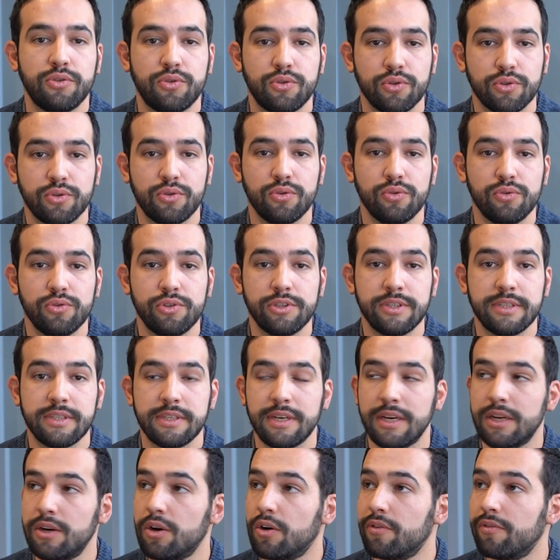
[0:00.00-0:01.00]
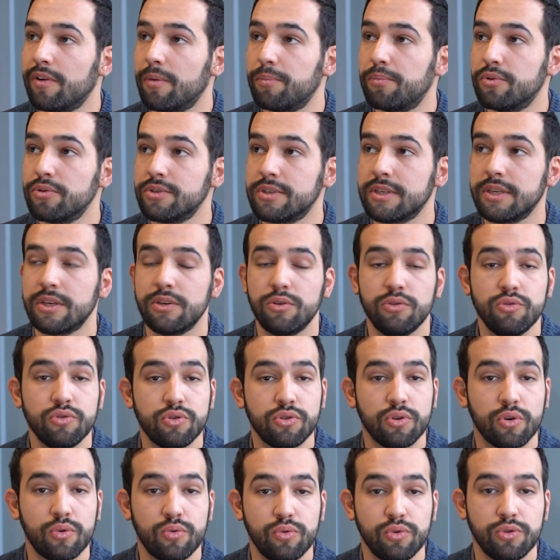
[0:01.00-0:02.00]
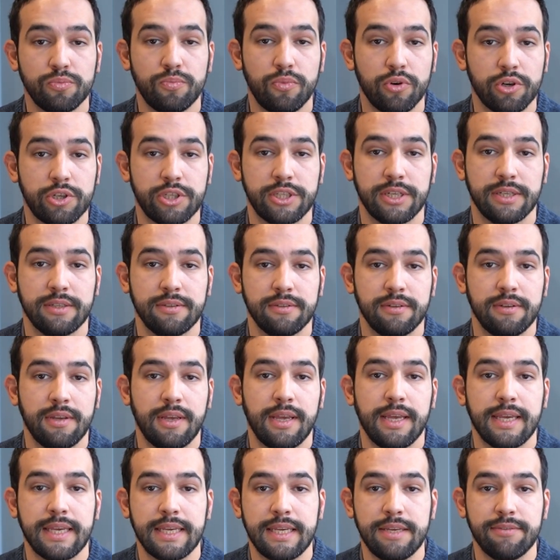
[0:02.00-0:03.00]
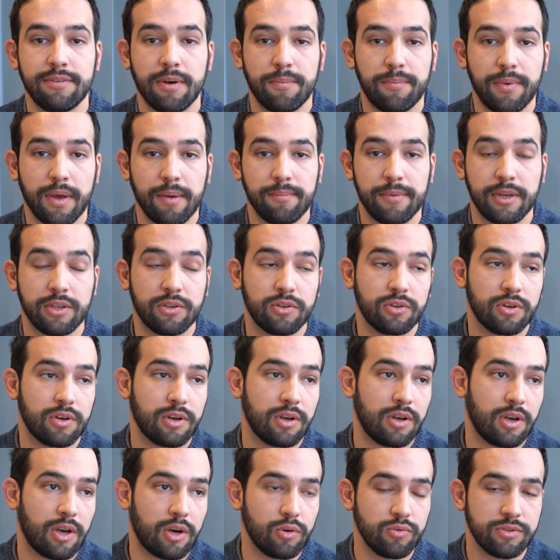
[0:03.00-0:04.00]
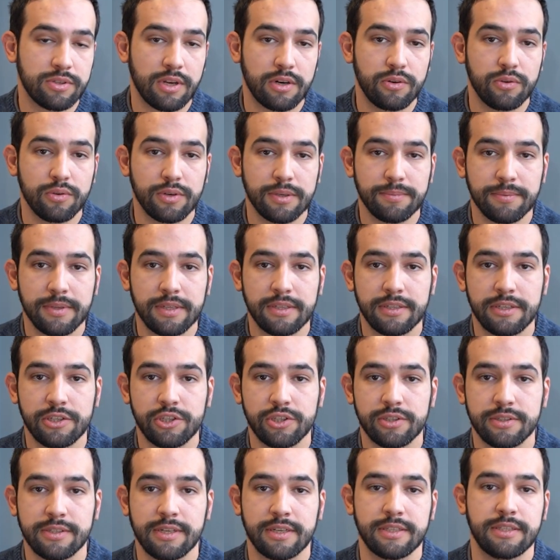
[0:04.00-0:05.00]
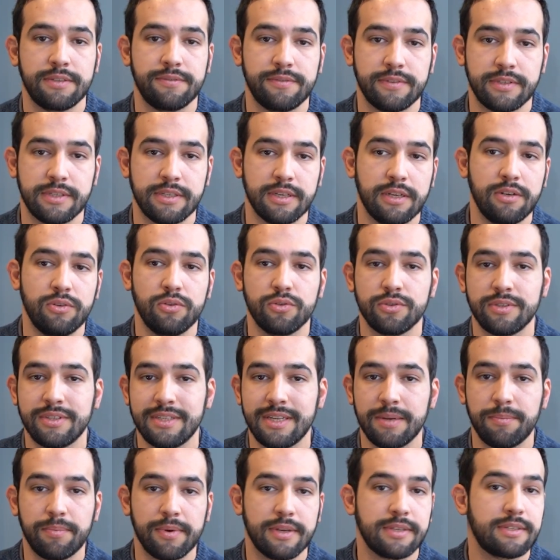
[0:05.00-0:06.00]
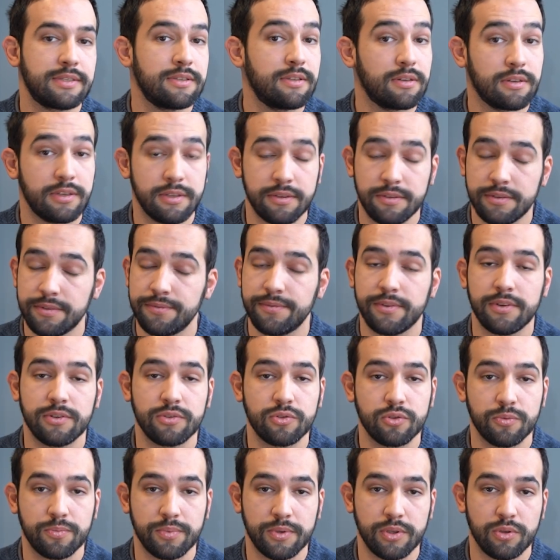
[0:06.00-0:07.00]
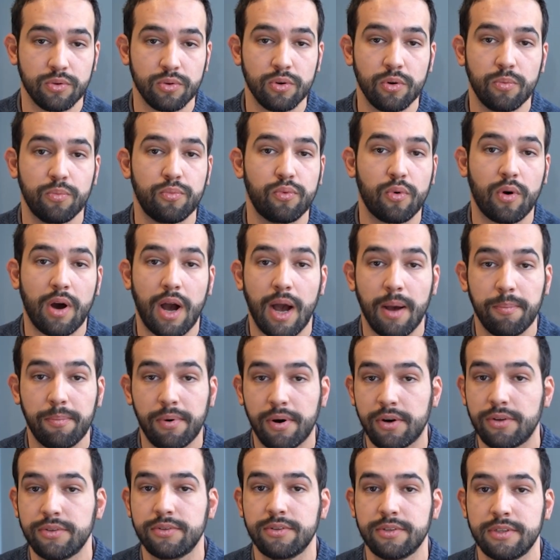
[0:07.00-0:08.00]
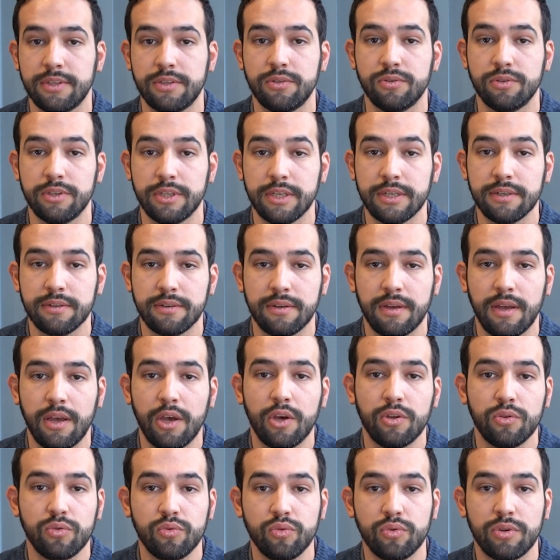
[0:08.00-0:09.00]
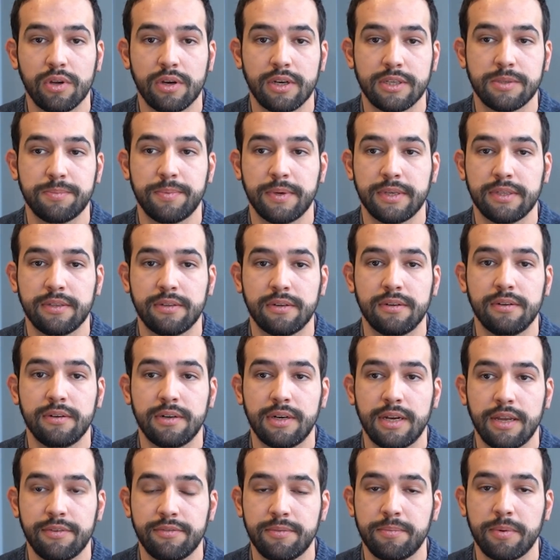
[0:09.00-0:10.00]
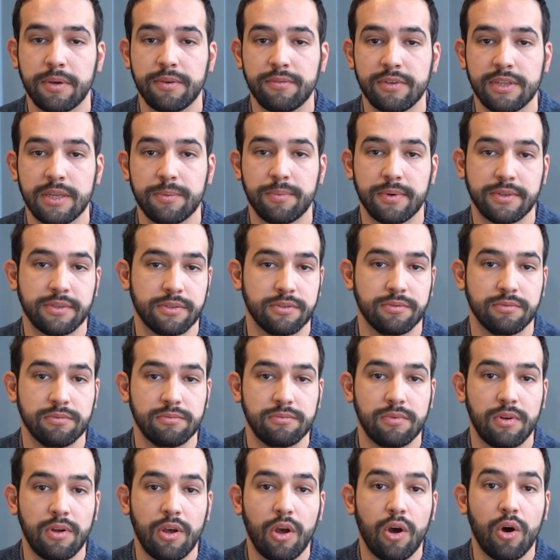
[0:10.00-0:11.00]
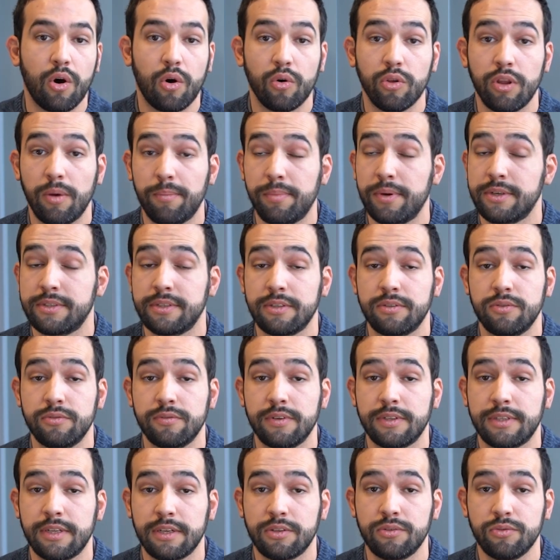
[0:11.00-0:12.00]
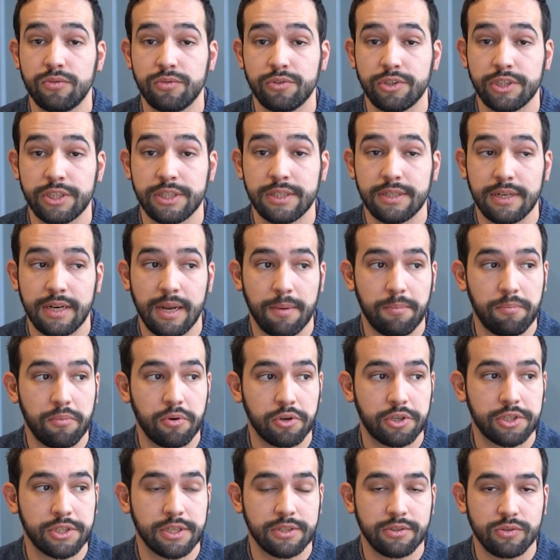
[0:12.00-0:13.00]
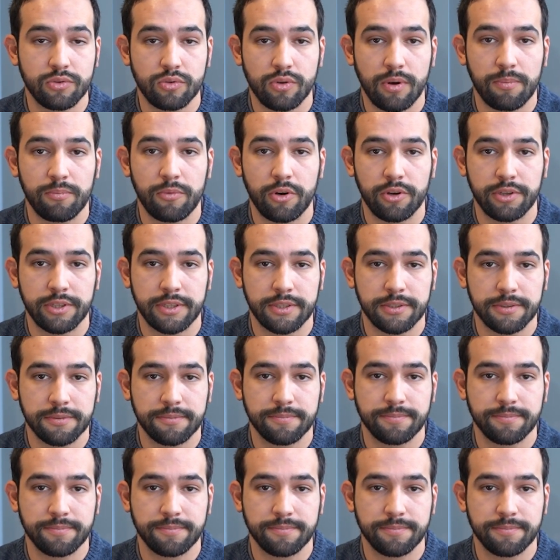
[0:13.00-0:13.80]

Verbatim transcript: Sur ce logiciel, on va poser une surcouche blockchain qui va permettre aux algorithmes d'intelligence artificielle de se déplacer dans les différents hôpitaux pour apprendre des données tout en respectant la vie privée des patients. On appelle cette nouvelle technologie la blockchain swarm learning.